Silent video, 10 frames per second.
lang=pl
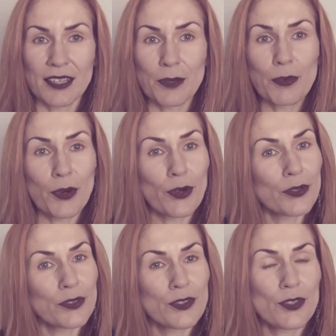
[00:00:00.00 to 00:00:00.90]
No
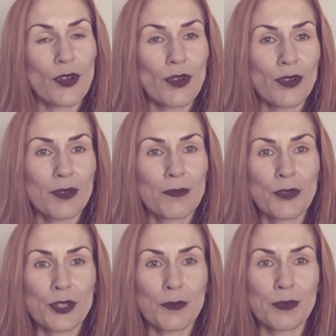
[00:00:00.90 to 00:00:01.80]
bo co
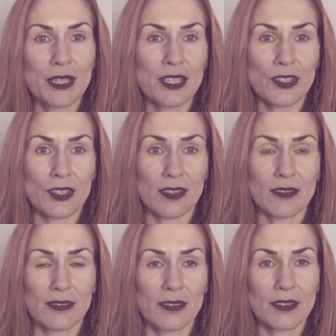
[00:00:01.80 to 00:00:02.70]
może być
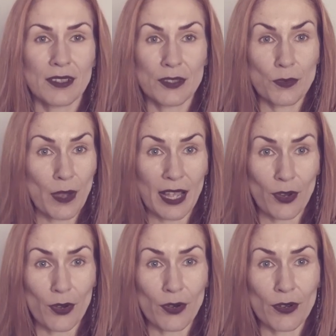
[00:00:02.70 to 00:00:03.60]

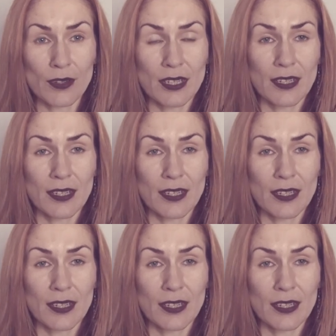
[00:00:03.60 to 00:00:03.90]
złego,